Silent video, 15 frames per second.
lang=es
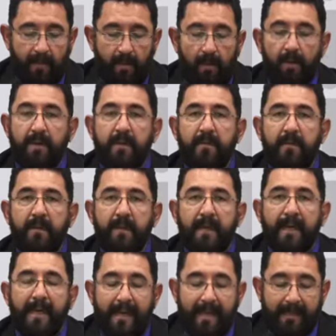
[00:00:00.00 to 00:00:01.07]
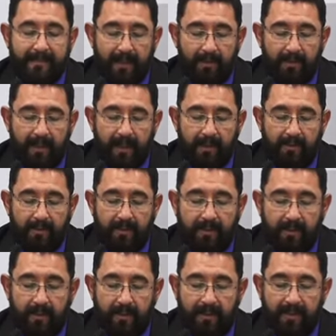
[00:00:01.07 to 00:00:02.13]
Hoy estamos en
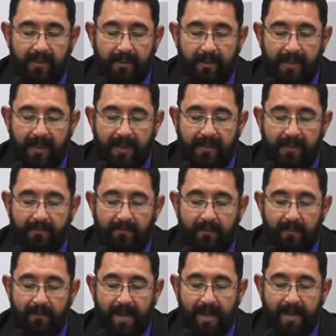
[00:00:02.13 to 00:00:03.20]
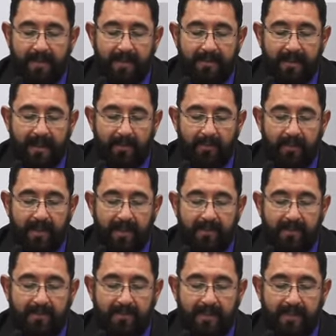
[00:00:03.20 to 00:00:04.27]
condiciones de poderles informar el desarrollo de
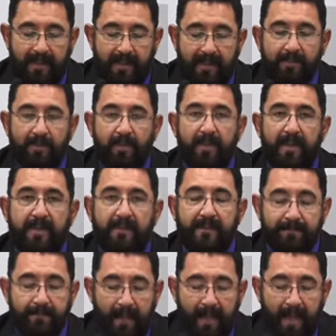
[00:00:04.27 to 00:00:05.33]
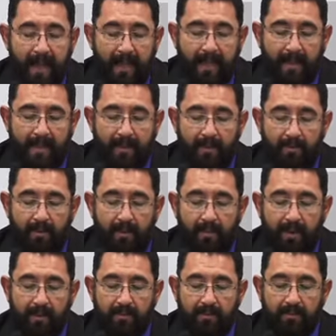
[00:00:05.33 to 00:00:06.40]
las investigaciones que dieron
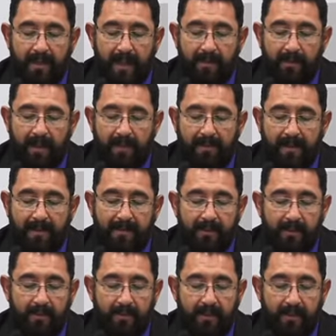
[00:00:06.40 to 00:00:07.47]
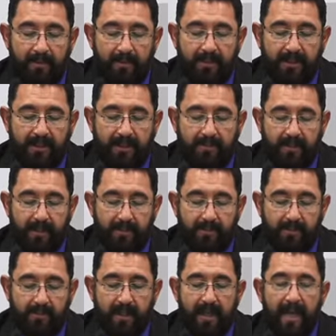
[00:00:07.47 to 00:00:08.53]
como resultado la aprehensión de dos
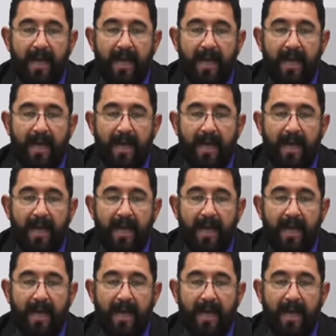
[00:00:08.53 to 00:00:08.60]
individuos,